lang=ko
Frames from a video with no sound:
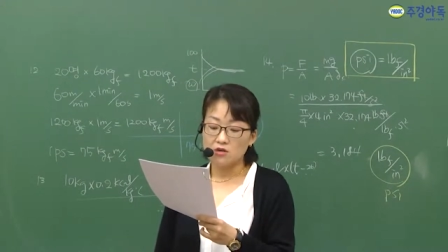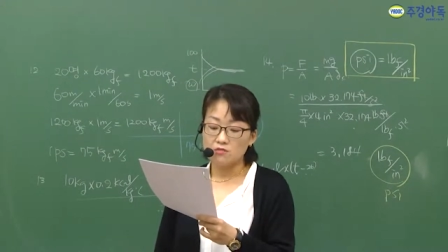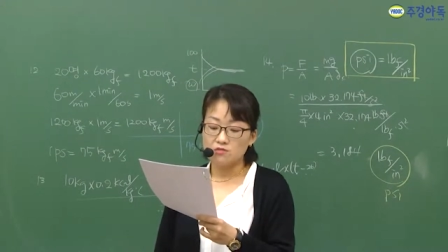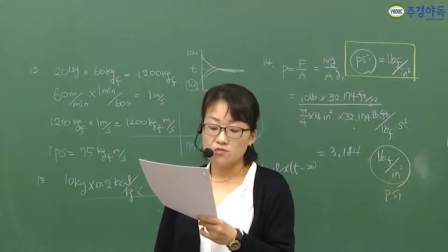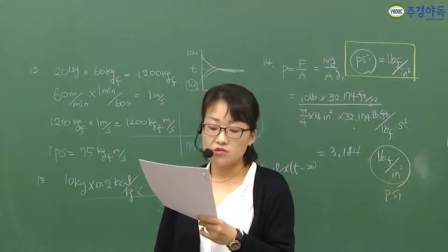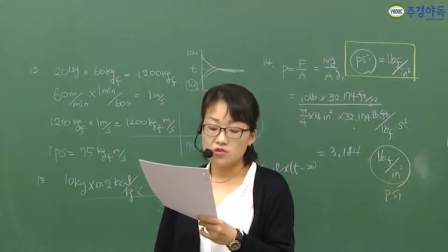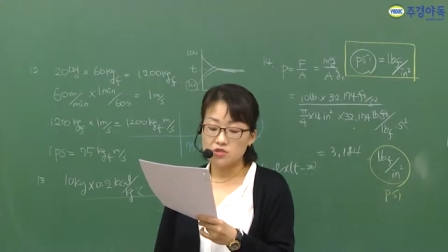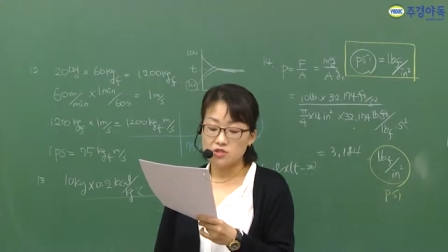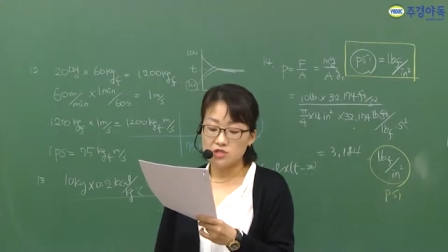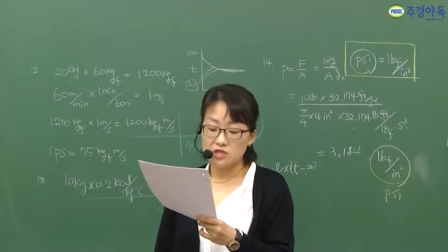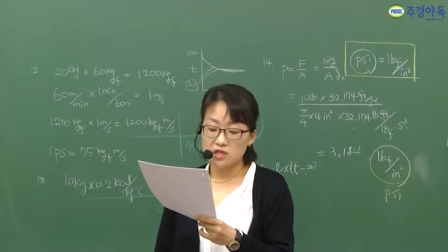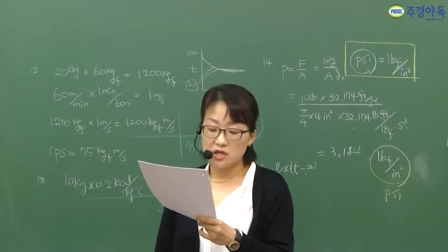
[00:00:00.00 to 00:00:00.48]

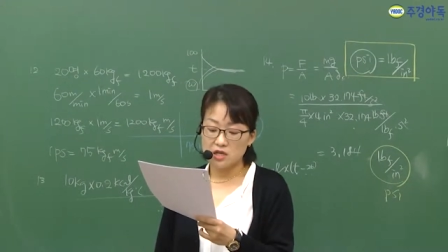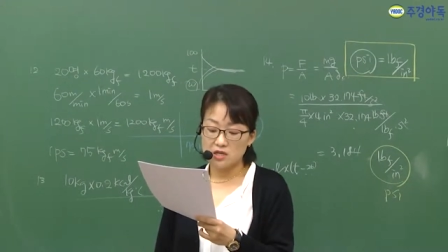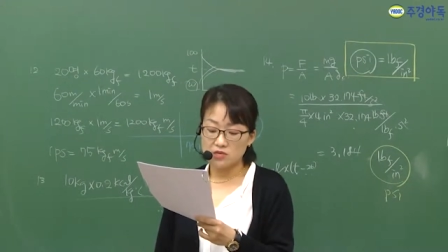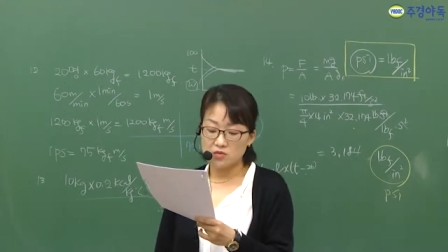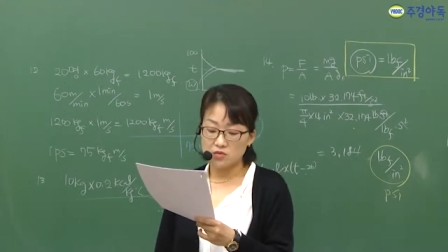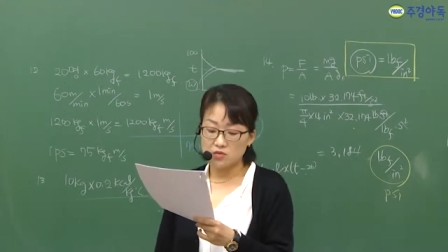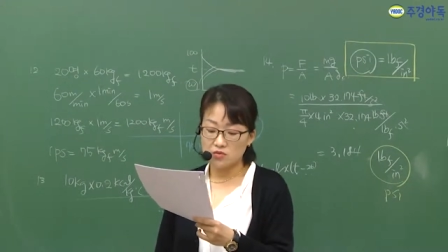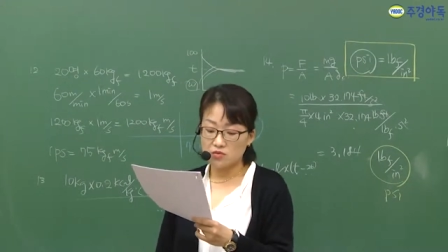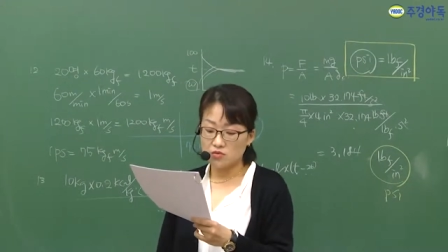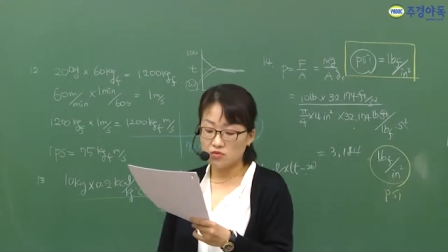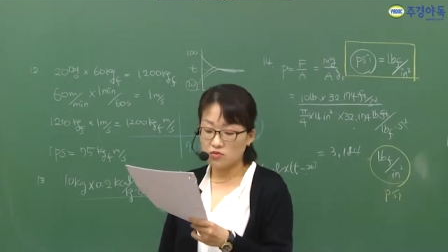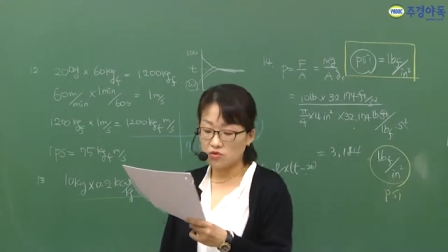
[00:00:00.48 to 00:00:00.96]
물체의
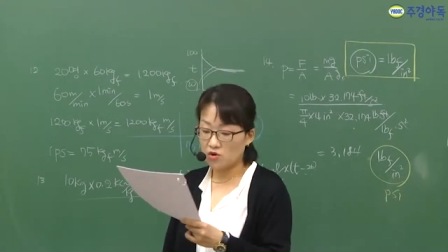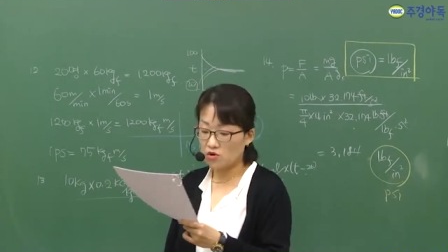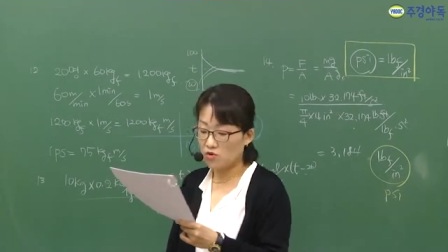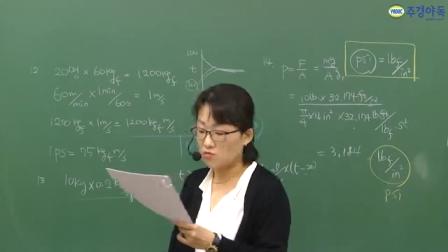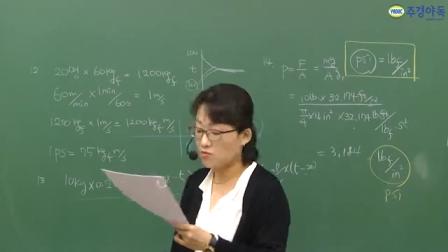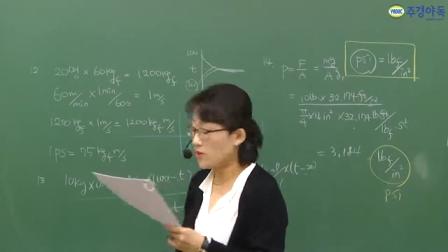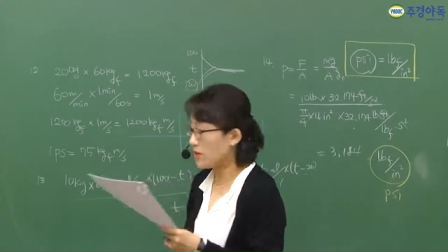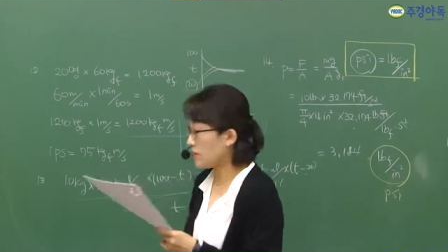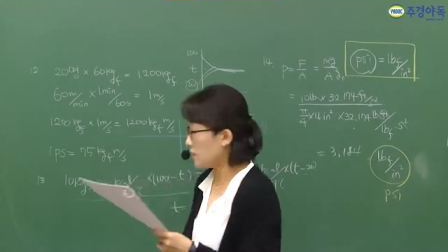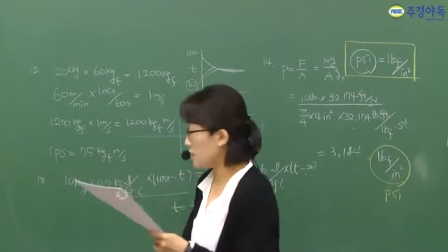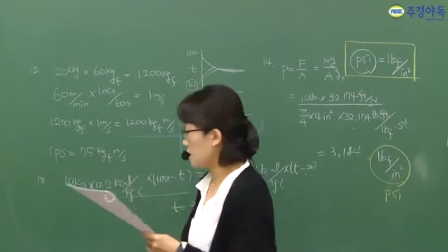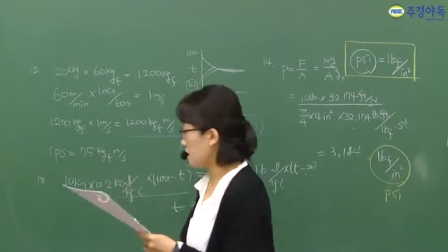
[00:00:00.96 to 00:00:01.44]
속도는
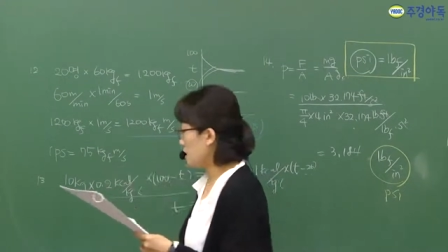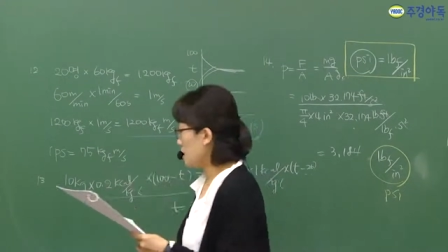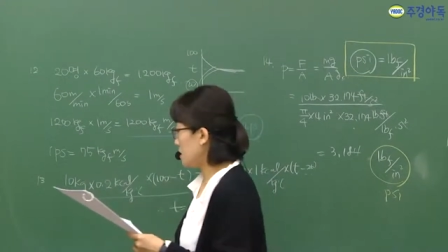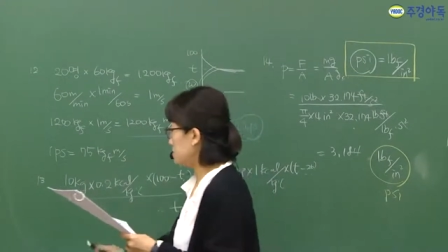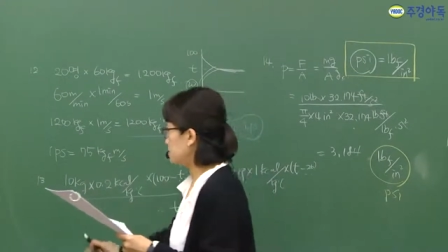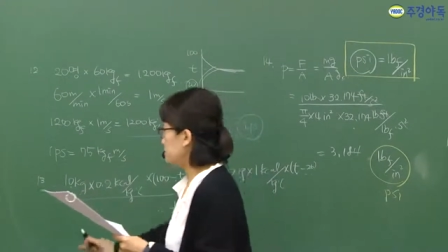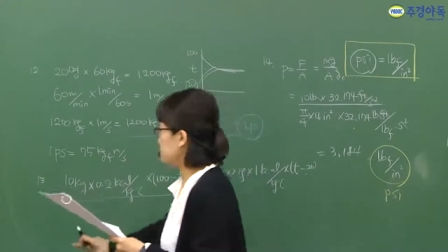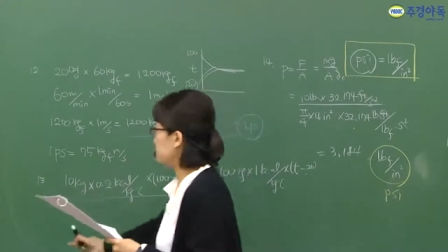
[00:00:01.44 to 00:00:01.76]
얼마인가?